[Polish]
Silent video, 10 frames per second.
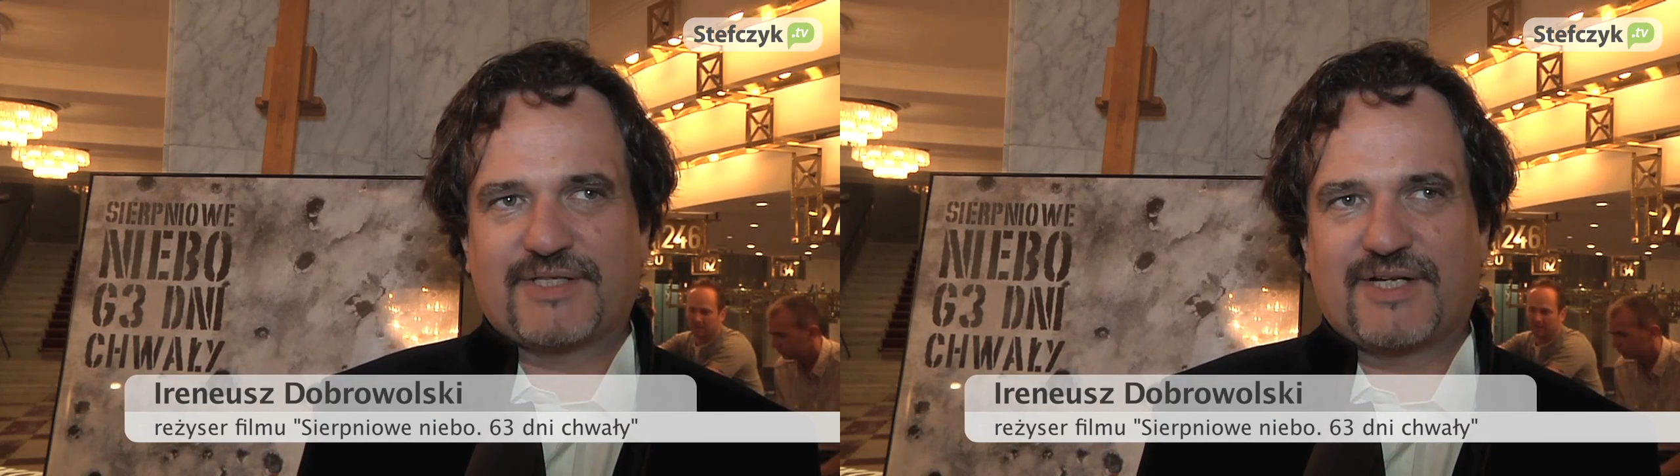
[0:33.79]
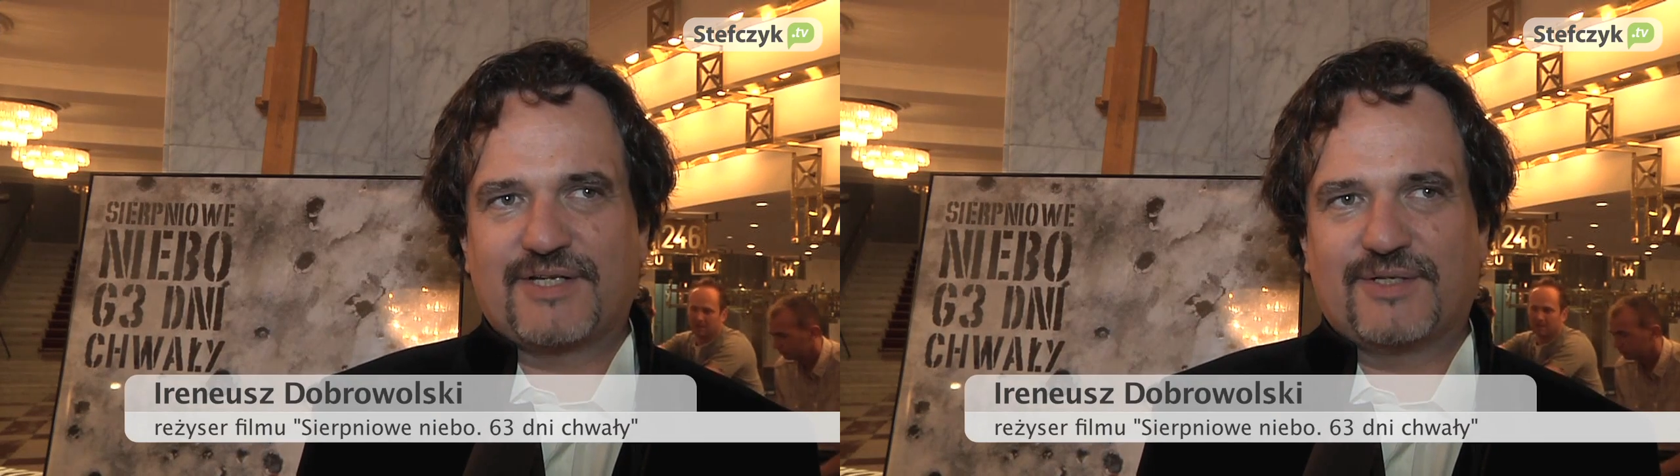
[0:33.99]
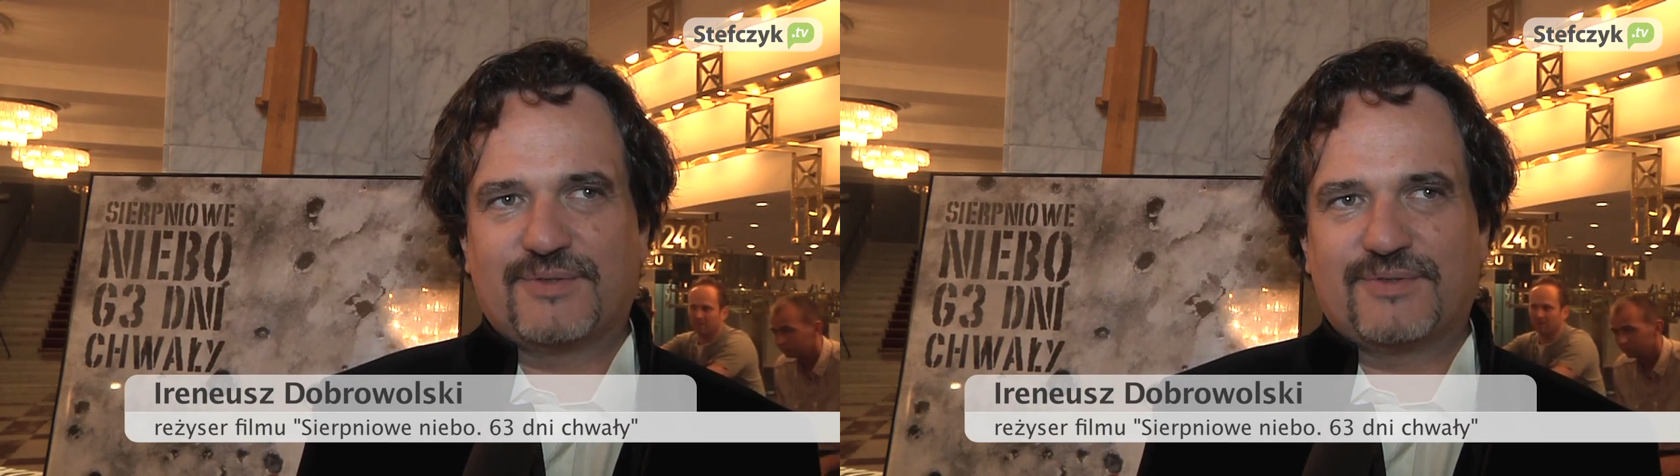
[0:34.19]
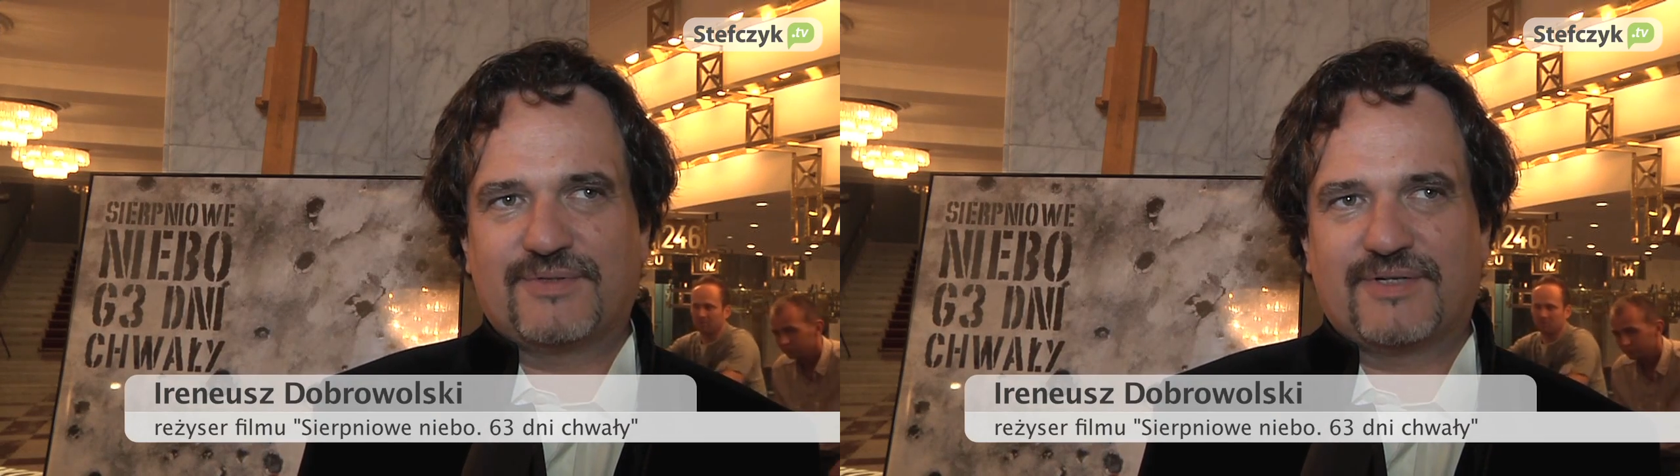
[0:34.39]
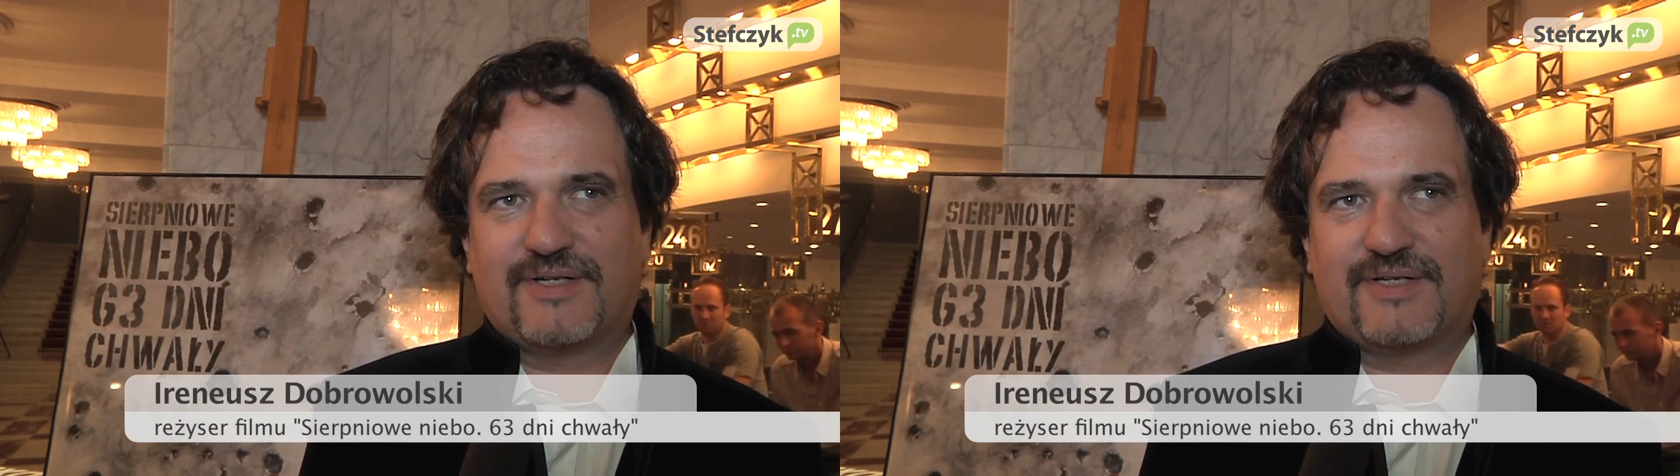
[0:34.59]

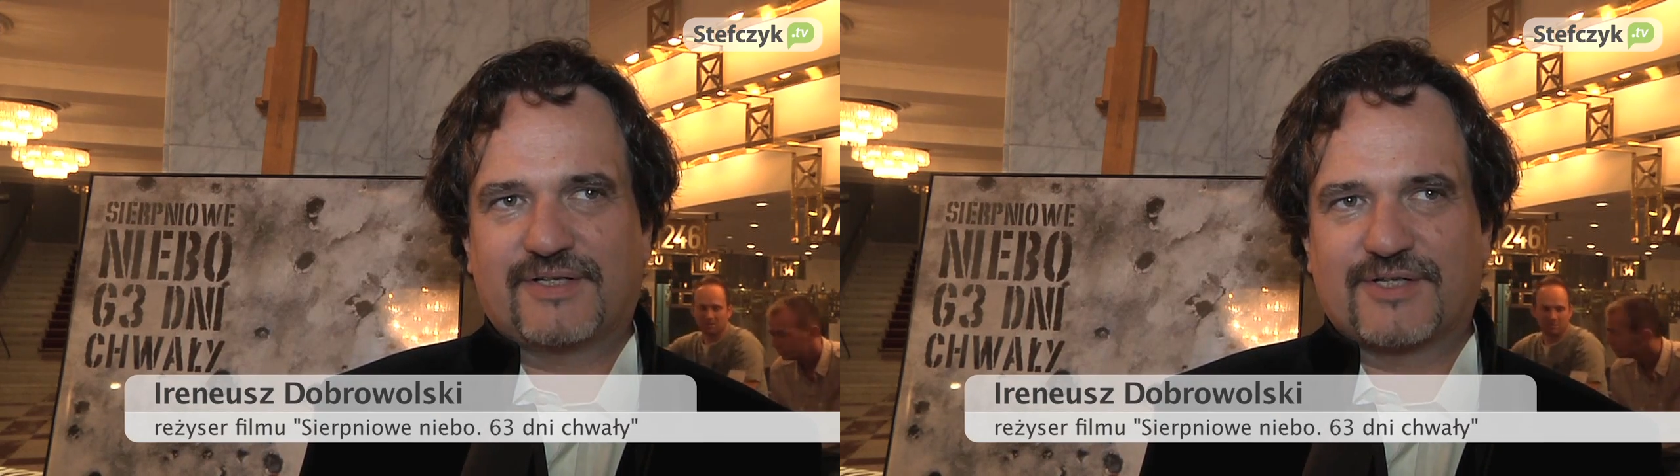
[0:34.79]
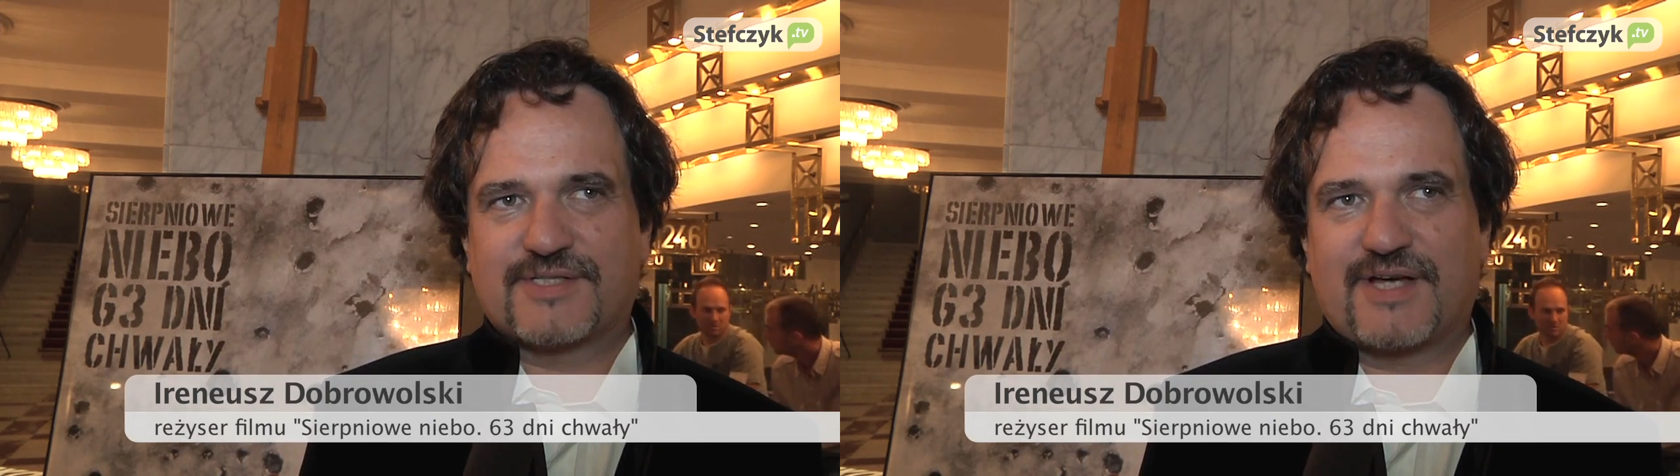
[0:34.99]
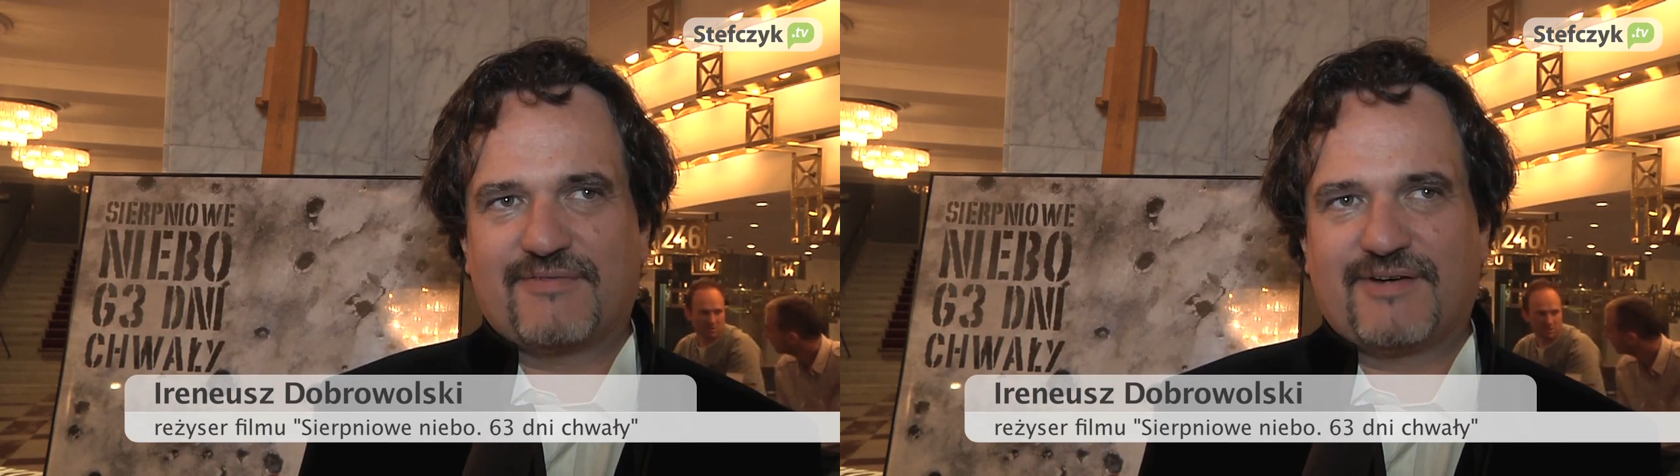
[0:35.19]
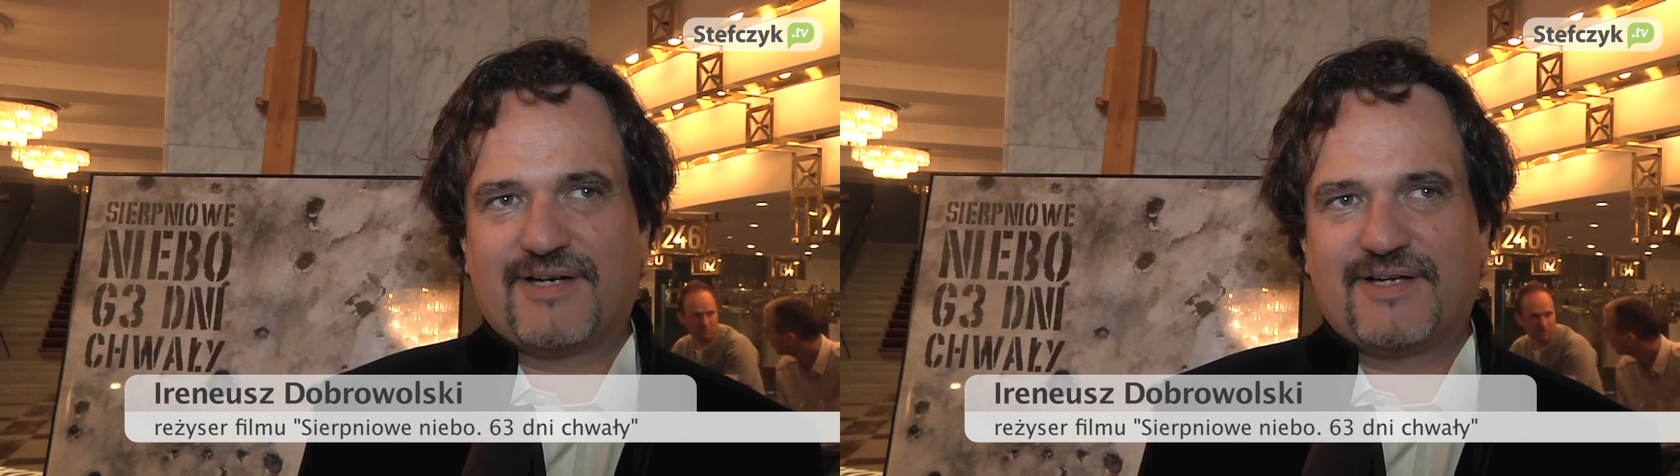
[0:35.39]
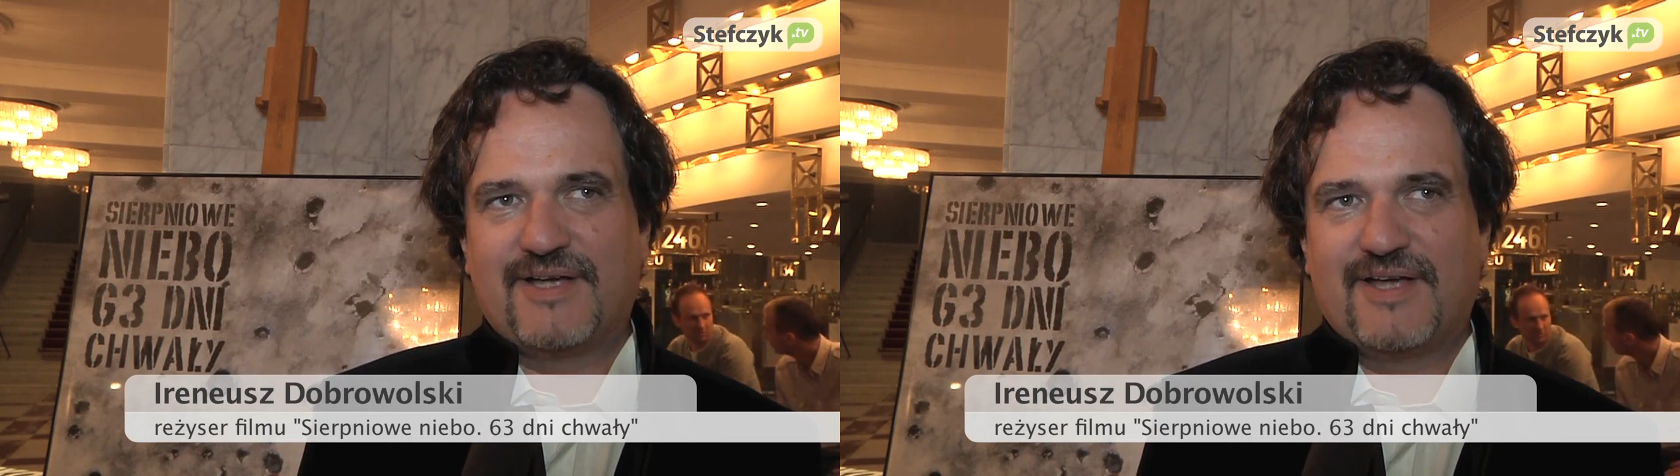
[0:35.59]
batalionu e,
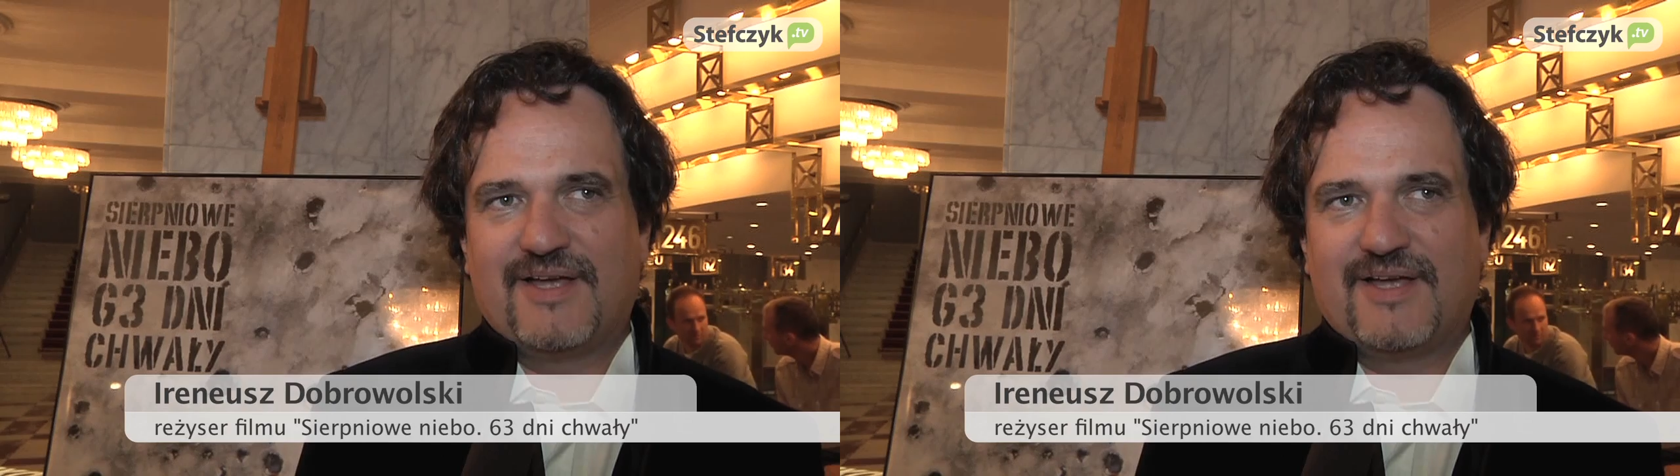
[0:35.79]
Gozdawa.